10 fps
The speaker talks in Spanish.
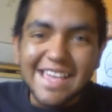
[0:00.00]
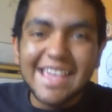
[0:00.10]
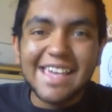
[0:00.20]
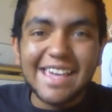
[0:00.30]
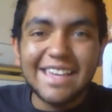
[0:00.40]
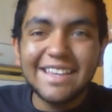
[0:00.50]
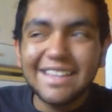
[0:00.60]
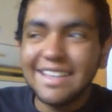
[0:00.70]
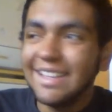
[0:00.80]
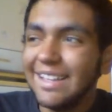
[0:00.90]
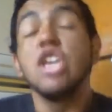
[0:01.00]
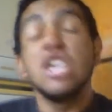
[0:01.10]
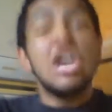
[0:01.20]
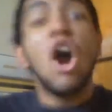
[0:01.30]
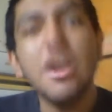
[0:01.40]
Eh,
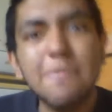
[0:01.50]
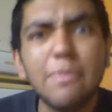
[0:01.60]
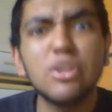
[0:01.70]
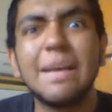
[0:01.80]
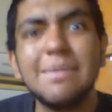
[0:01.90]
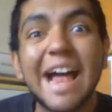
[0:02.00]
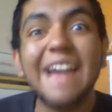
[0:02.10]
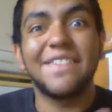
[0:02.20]
y hoy vamos a hablar